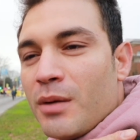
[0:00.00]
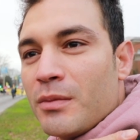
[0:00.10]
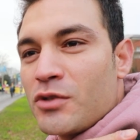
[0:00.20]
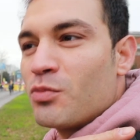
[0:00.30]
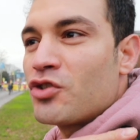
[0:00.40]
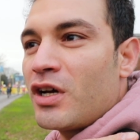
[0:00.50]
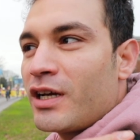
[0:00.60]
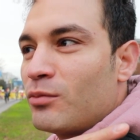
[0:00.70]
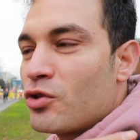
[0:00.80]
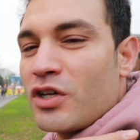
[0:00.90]
مش مظاهره
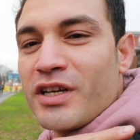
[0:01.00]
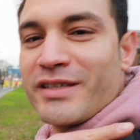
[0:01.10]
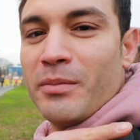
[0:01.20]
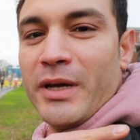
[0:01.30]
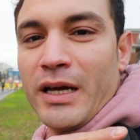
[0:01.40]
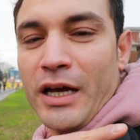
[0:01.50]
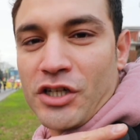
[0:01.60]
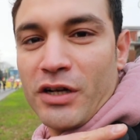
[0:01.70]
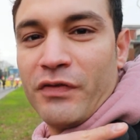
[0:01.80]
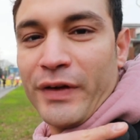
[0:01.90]
كانت مظاهره سلميه
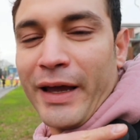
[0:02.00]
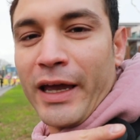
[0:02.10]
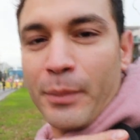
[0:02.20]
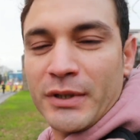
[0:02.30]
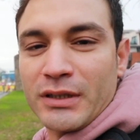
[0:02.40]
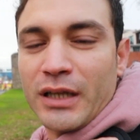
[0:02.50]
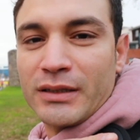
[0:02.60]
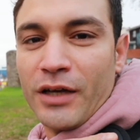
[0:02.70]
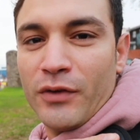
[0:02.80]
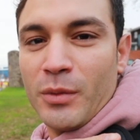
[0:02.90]
عشان الفراخ
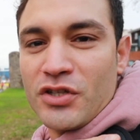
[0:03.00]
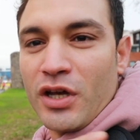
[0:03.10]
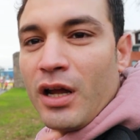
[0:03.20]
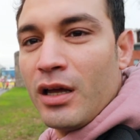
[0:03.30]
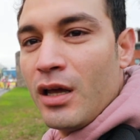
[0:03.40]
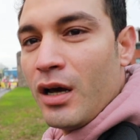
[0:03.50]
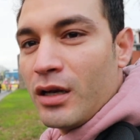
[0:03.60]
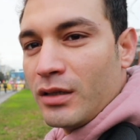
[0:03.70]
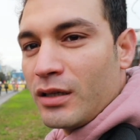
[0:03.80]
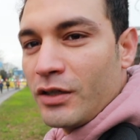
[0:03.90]
بتتقطع في المصانع
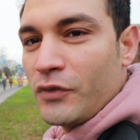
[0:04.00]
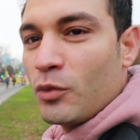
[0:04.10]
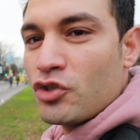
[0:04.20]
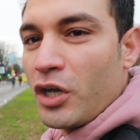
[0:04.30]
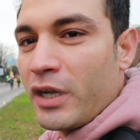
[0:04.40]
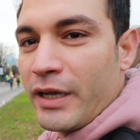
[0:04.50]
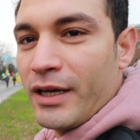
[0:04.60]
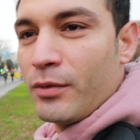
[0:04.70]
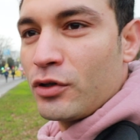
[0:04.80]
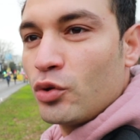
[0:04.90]
النهارده في مظاهره
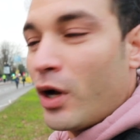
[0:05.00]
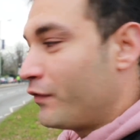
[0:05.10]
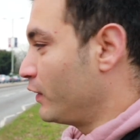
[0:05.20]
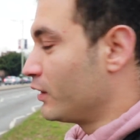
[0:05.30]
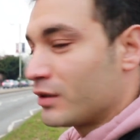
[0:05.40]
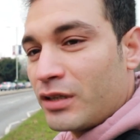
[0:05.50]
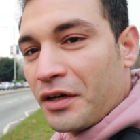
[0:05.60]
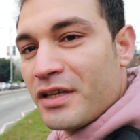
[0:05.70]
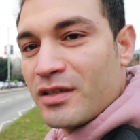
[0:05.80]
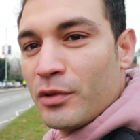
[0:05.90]
جايه برضو وقافلين
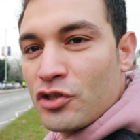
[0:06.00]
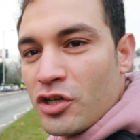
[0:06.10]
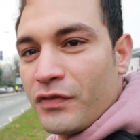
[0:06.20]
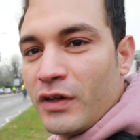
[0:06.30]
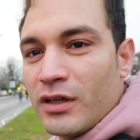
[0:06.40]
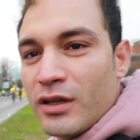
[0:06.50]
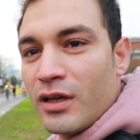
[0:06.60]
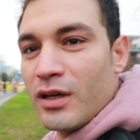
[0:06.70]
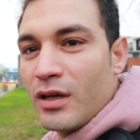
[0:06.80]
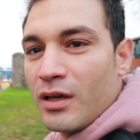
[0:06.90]
الطريق زي ما انتم شايفين
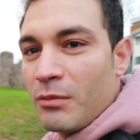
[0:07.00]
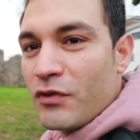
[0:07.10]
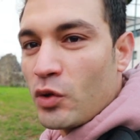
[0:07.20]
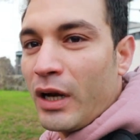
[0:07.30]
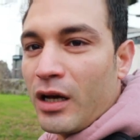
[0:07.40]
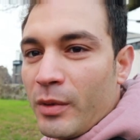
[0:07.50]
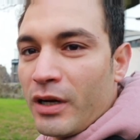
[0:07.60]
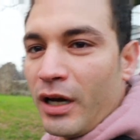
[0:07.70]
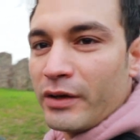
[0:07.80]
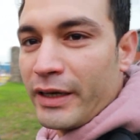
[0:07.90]
مفيش ولا عربيه
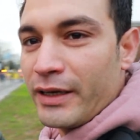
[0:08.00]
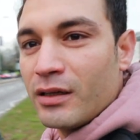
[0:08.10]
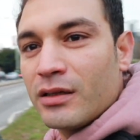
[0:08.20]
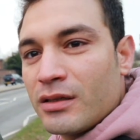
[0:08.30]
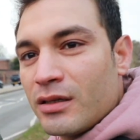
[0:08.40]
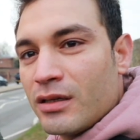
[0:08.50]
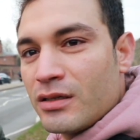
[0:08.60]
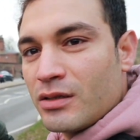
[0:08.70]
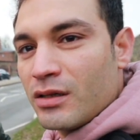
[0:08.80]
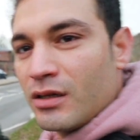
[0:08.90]
رايحه جايه
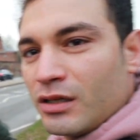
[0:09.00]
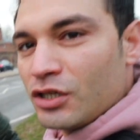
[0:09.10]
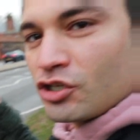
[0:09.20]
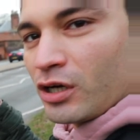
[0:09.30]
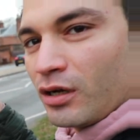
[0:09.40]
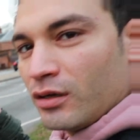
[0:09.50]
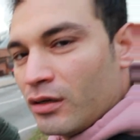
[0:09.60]
الاشاره